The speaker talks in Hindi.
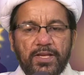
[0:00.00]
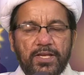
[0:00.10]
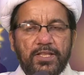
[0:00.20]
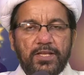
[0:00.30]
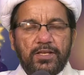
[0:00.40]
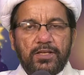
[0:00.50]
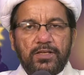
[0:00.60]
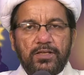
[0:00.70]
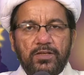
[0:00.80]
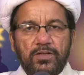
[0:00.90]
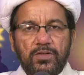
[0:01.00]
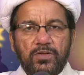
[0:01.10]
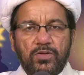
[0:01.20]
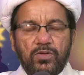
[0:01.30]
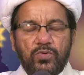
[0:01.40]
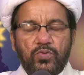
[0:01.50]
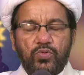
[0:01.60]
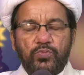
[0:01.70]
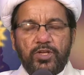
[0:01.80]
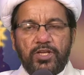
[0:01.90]
एह देनी
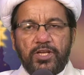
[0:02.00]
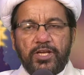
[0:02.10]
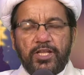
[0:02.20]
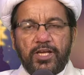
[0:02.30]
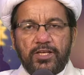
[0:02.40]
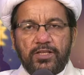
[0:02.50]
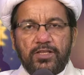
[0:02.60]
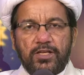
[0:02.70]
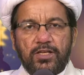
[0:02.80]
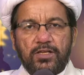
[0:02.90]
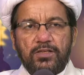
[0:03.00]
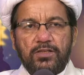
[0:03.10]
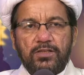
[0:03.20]
तू मेरी हिदायत कर